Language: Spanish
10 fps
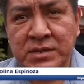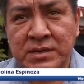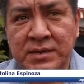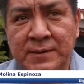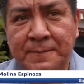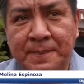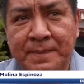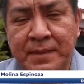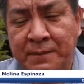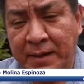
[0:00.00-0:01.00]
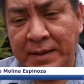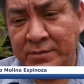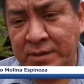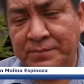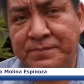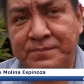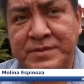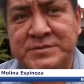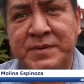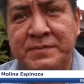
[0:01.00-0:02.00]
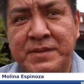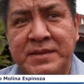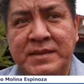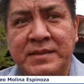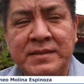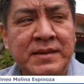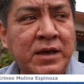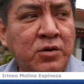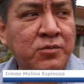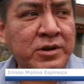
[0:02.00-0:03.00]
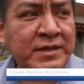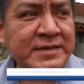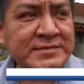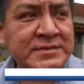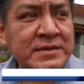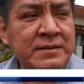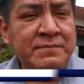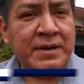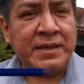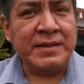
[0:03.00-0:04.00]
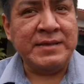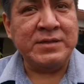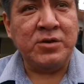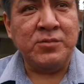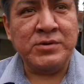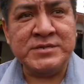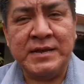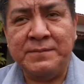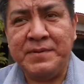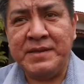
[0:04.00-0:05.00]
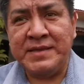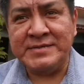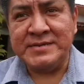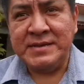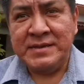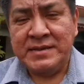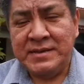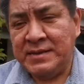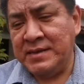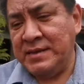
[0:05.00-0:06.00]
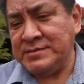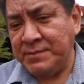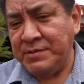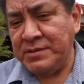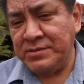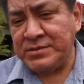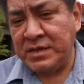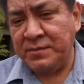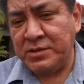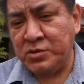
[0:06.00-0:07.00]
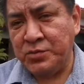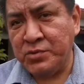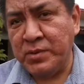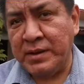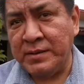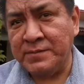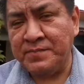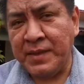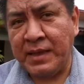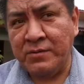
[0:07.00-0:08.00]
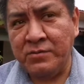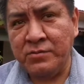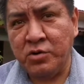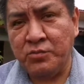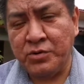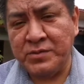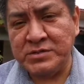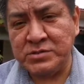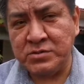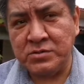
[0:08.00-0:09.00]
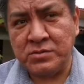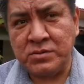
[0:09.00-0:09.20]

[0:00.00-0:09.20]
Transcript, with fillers: eh, que van a ayudar principalmente a comunidades marginadas como es de Díaz y que le estamos dando seguimiento puntual. Hay un compromiso